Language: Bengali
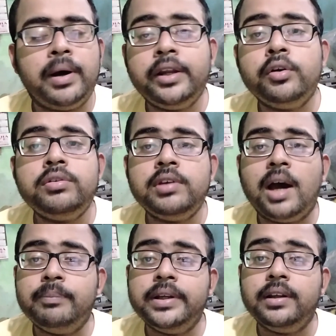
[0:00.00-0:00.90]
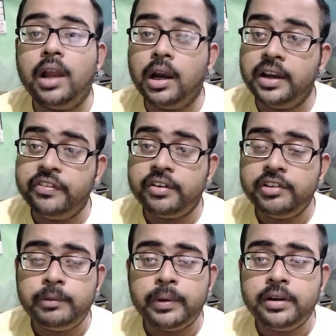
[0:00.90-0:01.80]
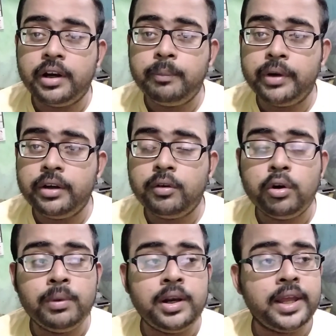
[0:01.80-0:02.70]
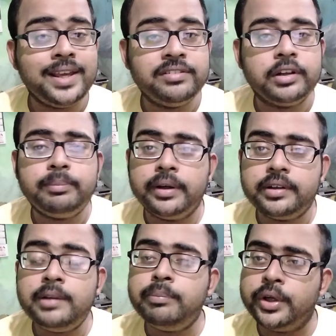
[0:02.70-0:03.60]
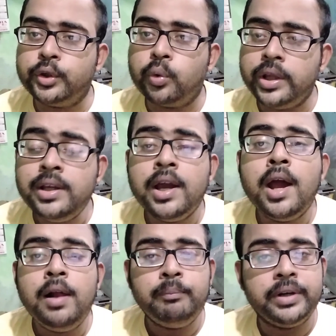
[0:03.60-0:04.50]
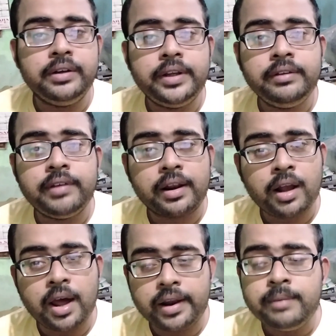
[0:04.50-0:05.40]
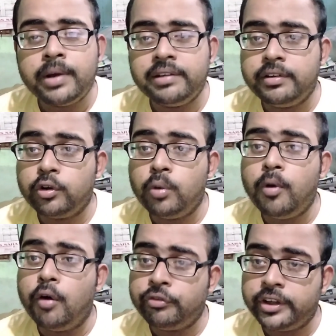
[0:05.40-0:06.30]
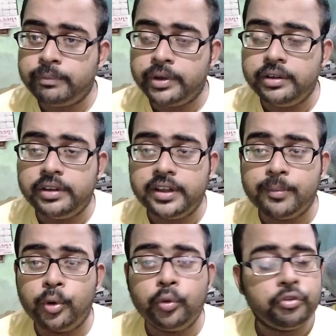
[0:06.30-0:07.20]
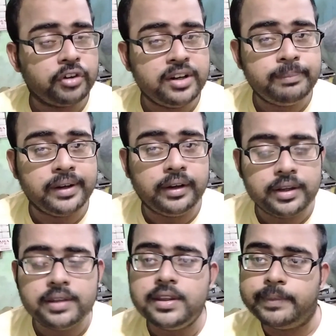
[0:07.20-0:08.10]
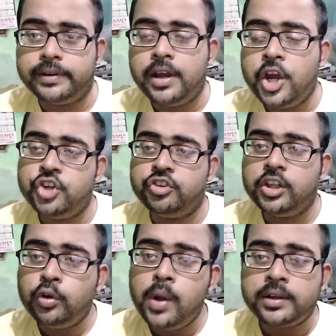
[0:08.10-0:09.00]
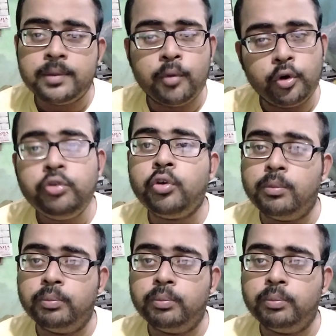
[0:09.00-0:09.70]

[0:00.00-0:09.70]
মানে হচ্ছে আপনি লেজার জেট প্রিন্টারে প্রিন্ট করবেন না ইঙ্কজেট প্রিন্টারে প্রিন্ট করে প্রিন্টিং খানায় মানে যেরকম অফসেট প্রিন্টিংয়ে বলুন স্ক্রিন প্রিন্টিংয়ে দেবেন সেইগুলো একটা বড়